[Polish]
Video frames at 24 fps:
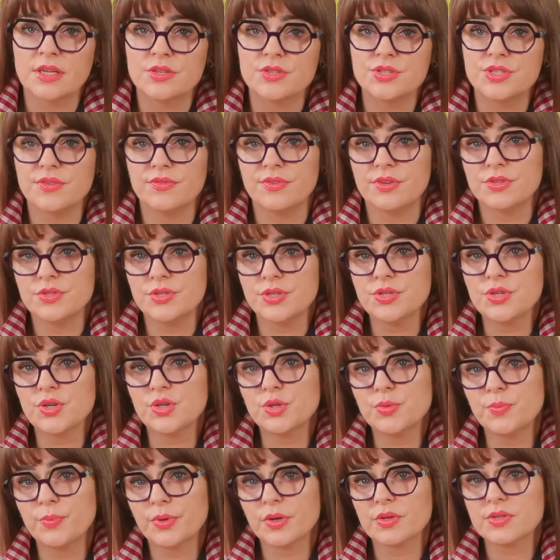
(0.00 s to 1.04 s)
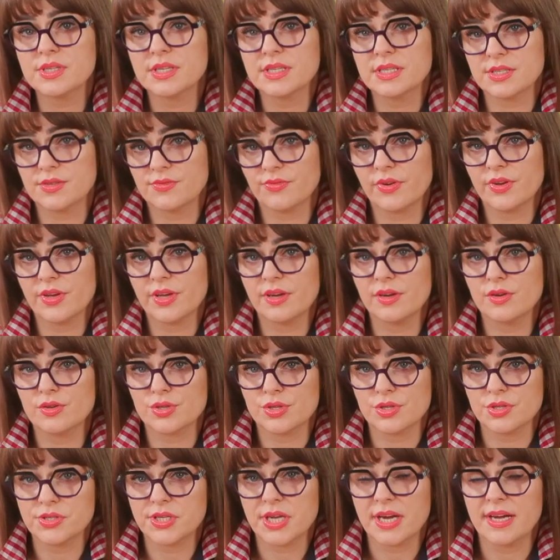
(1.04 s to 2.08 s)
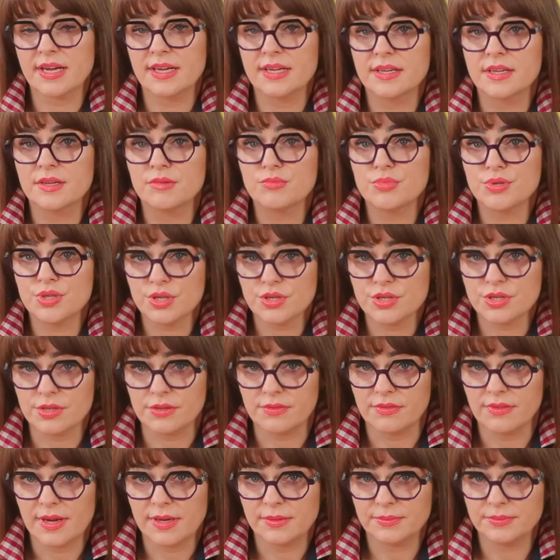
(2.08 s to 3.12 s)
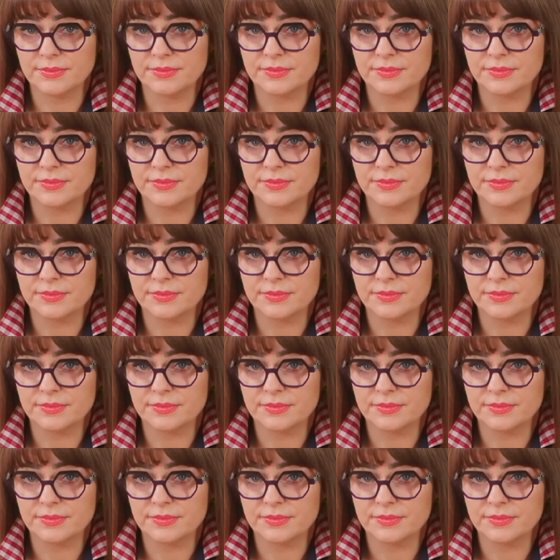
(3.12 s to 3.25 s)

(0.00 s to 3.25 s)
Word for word: 90% swojego życia przeżywa.